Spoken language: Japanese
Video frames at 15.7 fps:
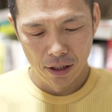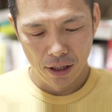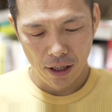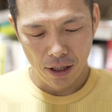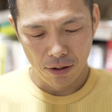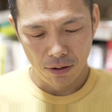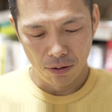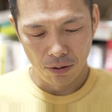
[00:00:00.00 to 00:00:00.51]

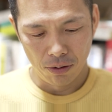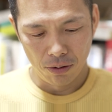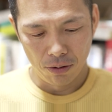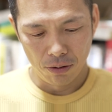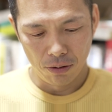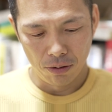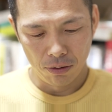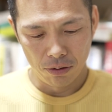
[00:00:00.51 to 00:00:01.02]
あ
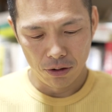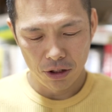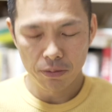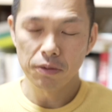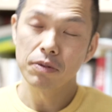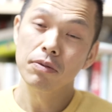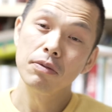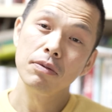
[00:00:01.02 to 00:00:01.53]
の自
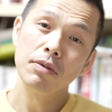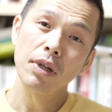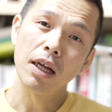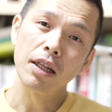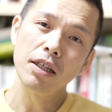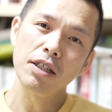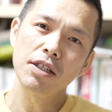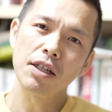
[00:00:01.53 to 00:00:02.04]
分
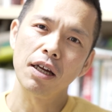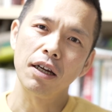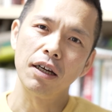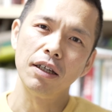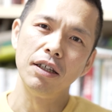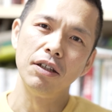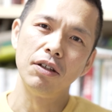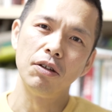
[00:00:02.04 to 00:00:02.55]
何した
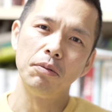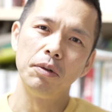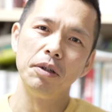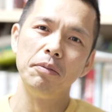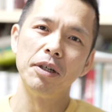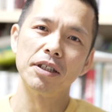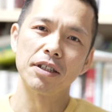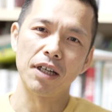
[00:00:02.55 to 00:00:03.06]
らいいと思
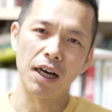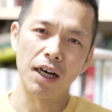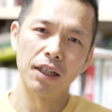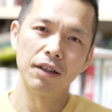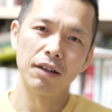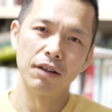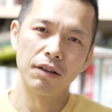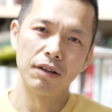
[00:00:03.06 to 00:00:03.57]
いますか?」っ